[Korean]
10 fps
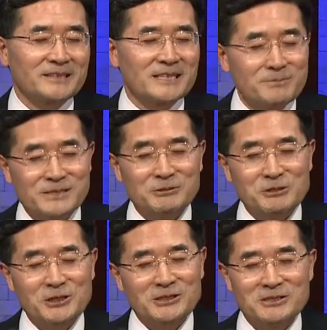
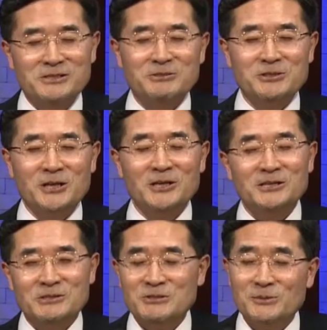금수저, 은수저,
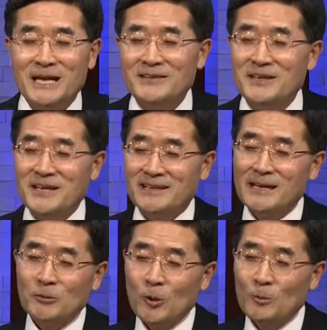흙수저만 있는 게
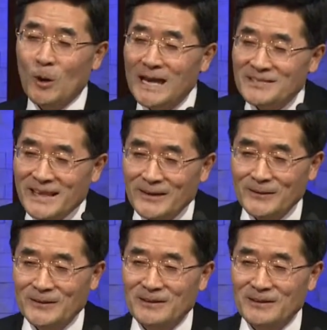아니라 또 뭐가 있대요?